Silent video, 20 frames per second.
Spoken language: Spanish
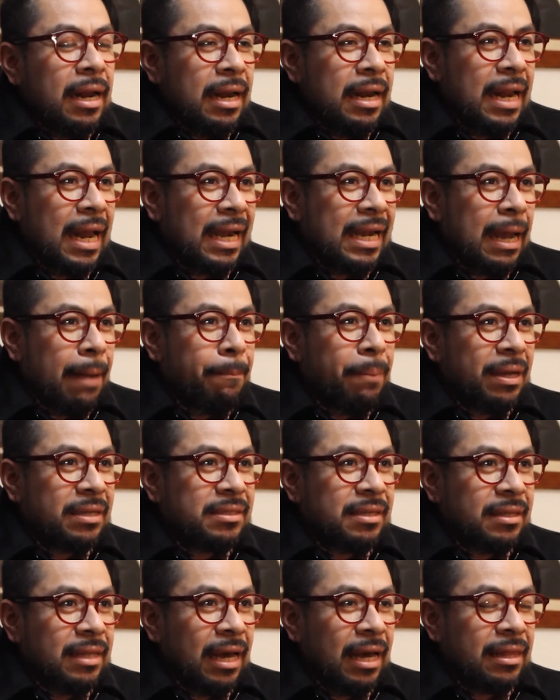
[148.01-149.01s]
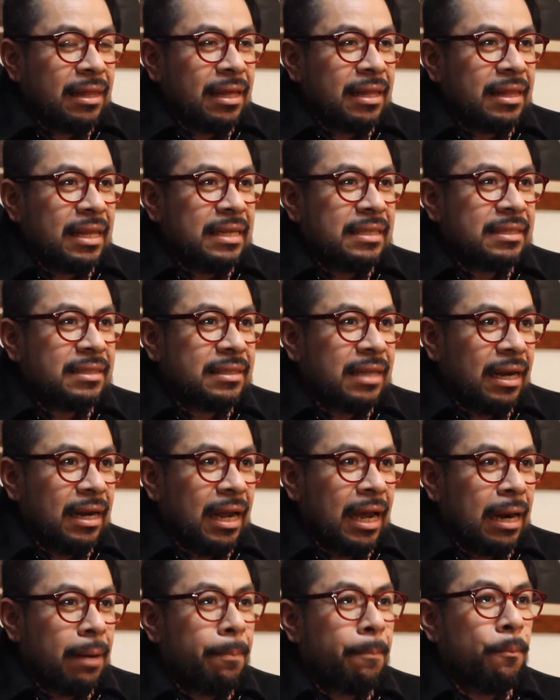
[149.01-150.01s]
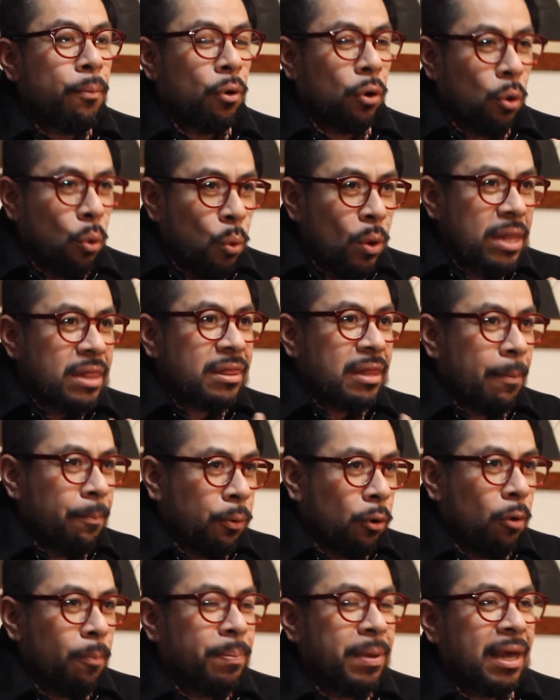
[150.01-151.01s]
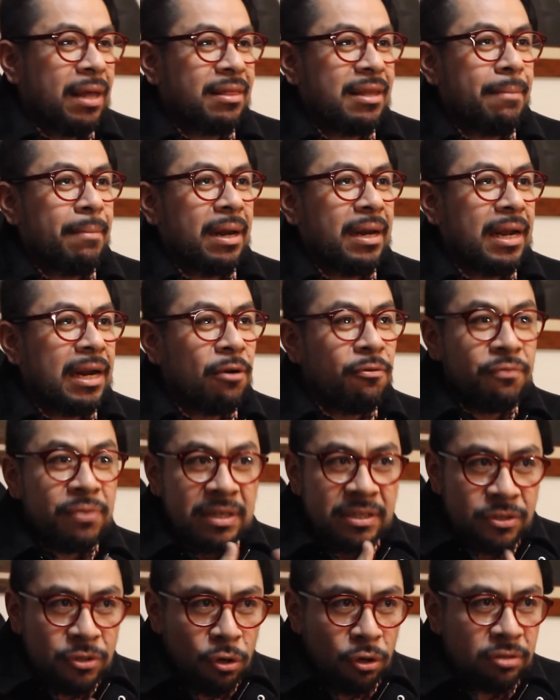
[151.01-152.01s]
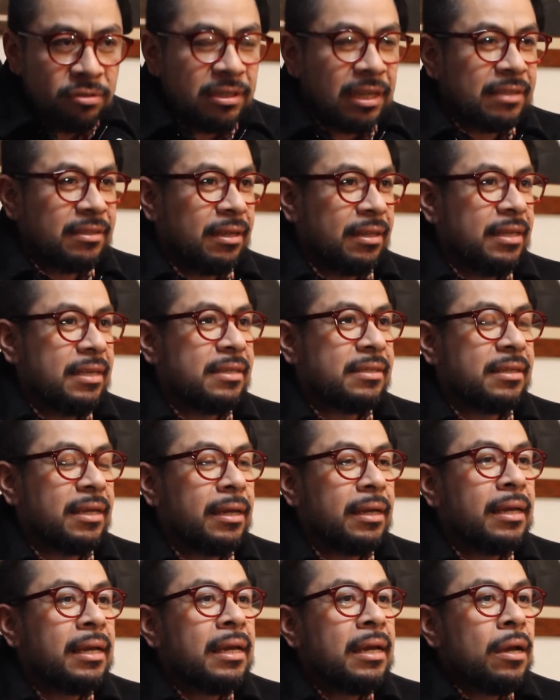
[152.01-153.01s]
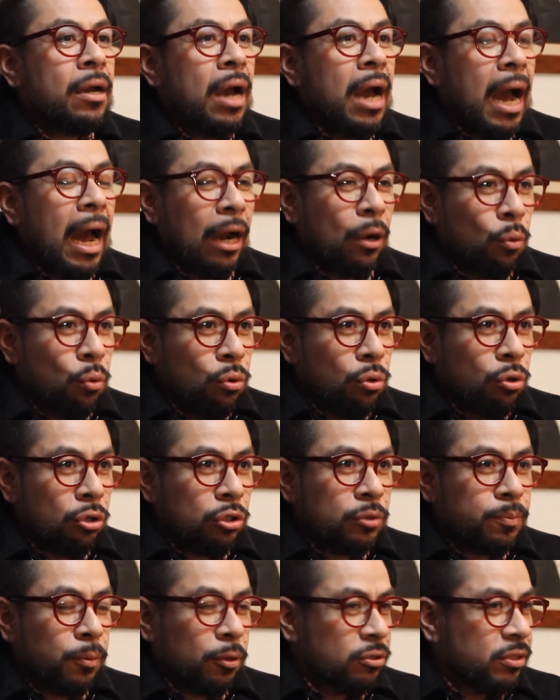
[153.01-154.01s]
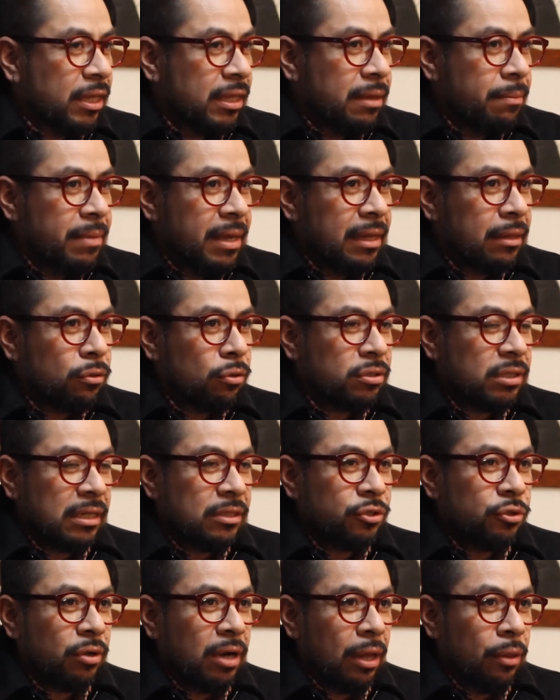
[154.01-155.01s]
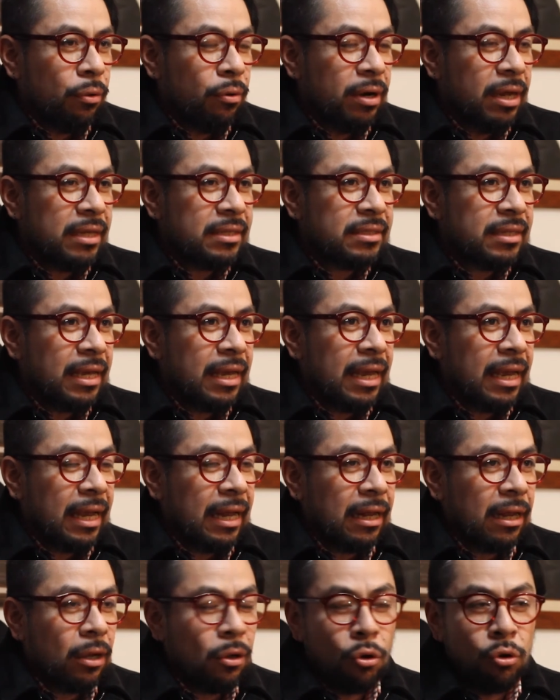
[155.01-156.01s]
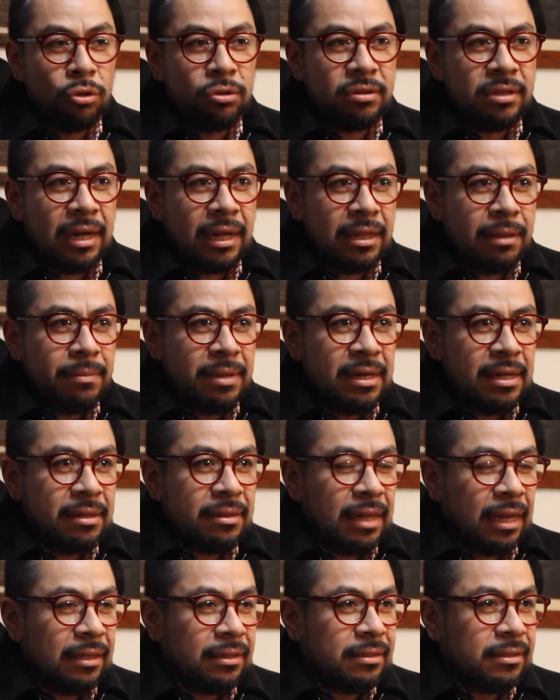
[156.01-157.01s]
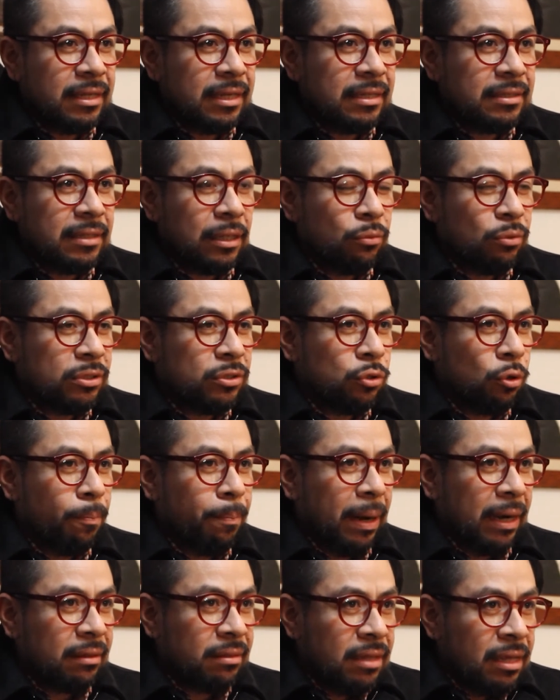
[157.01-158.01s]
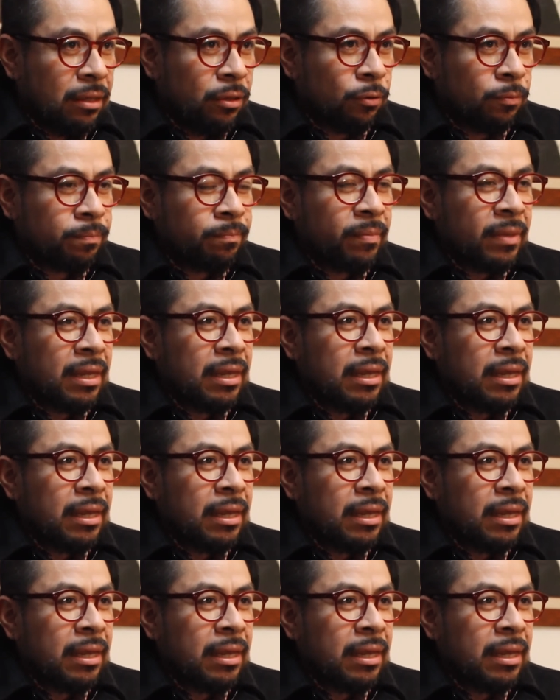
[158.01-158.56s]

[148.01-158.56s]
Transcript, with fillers: la capacidad de instalar por cuenta propia, de manera oficiosa, se dice, algunos procedimientos sancionadores en contra de militantes de nuestro partido.